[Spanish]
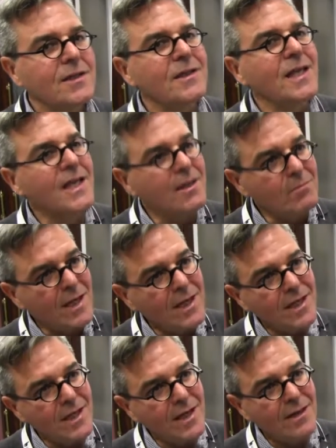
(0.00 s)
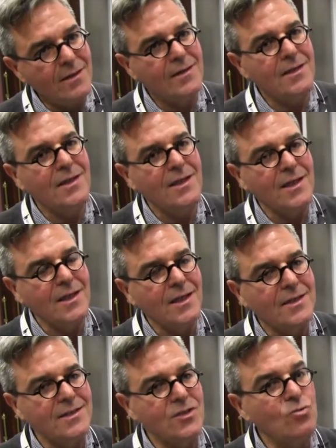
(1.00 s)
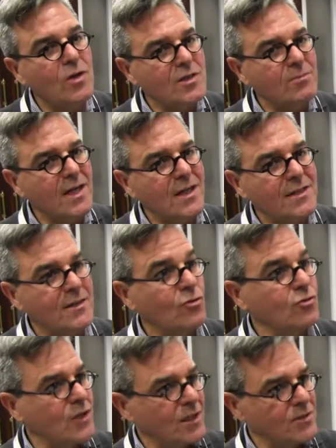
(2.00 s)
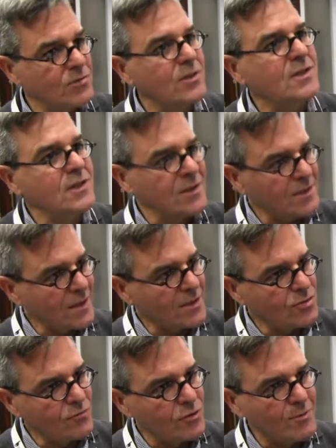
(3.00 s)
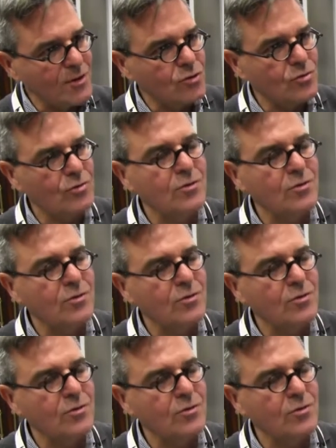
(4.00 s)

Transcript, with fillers: de qué manera eh, estas nuevas maneras de contar historias, en este caso en formato,